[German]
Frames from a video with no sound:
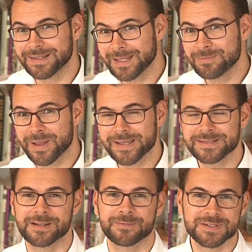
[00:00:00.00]
Jeden
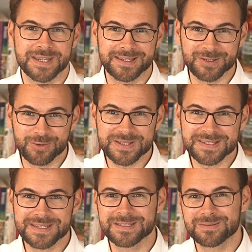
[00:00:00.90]
Beitrag verschenke ich
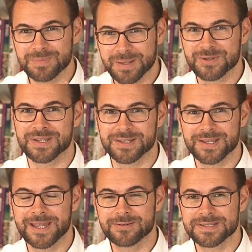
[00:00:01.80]
Übersichten, biblische
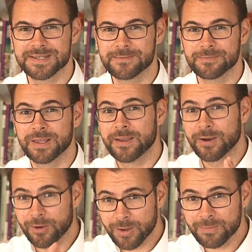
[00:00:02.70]
Entscheidungshilfen,
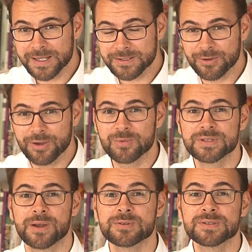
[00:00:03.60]
komplette
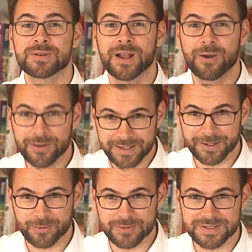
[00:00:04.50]
Hörbücher und sogar
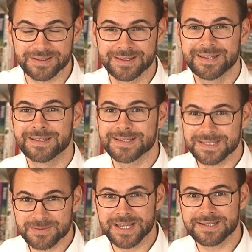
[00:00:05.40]
Online-Kurse.
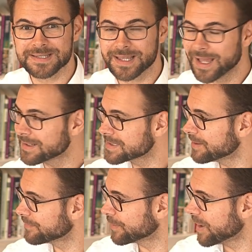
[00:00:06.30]
Das gibt's alles gratis
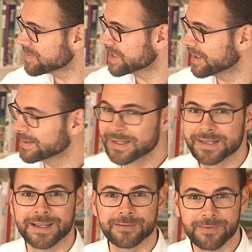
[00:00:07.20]
auf der Website
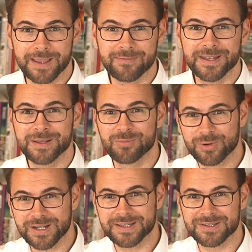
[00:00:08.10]
dank freiwilligen
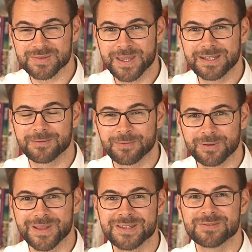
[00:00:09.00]
monatlichen Spenden
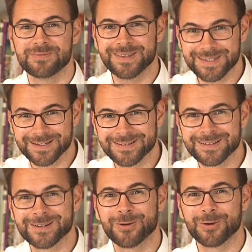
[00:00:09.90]
von Menschen wie dir
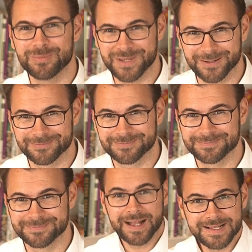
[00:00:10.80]
und mir.
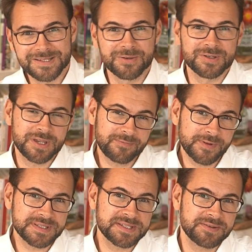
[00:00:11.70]
Also, schauen
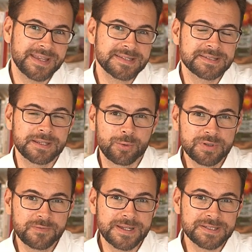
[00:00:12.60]
wir uns zuerst die
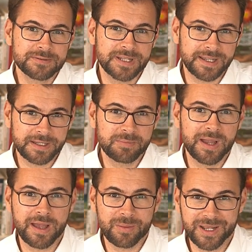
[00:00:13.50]
Grundfassung der
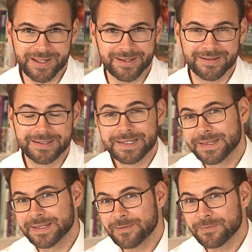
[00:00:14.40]
Ringparabel an.
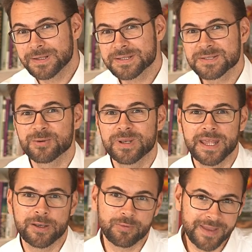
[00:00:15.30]
Die findest du in
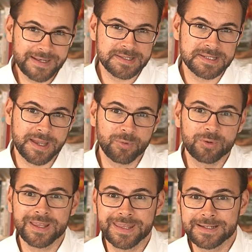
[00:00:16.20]
der
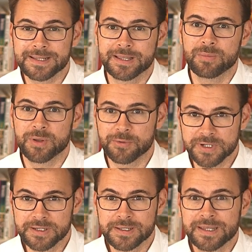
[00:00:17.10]
Novellensammlung Il
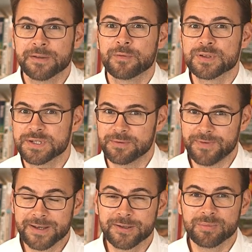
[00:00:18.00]
Decamerone von
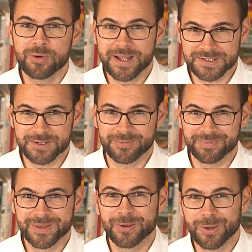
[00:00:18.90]
Giovanni Boccaccio.
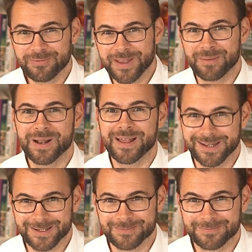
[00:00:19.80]
Hören wir einmal rein.